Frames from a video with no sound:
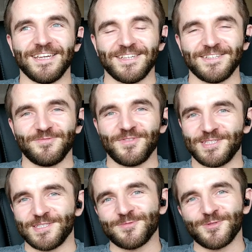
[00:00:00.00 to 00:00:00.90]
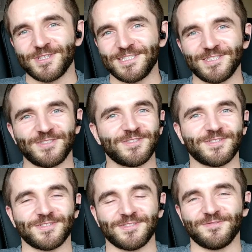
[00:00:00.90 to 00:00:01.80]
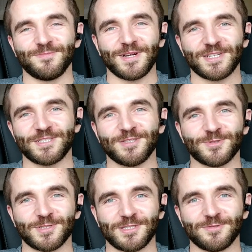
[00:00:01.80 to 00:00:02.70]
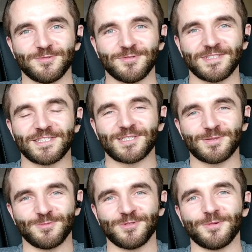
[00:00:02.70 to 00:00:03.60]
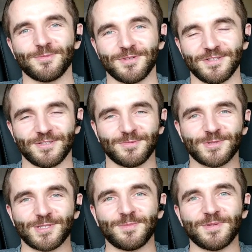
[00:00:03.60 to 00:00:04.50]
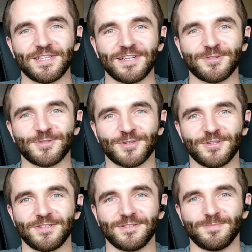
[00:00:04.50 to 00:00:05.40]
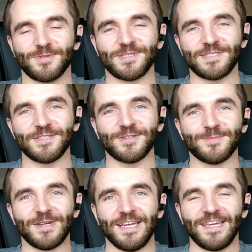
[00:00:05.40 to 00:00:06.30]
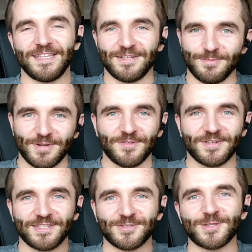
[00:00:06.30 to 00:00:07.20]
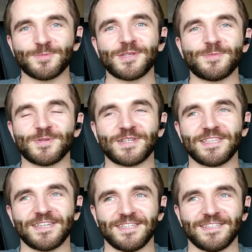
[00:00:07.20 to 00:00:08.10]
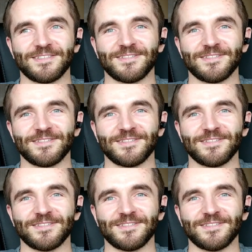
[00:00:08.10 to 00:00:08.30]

e, wiezie zwłoki gdzieś e, w bagażniku z tyłu, zatrzymują e, tą osobę na kontrolę policyjną i nawet brewka tej osoby nie pyknie,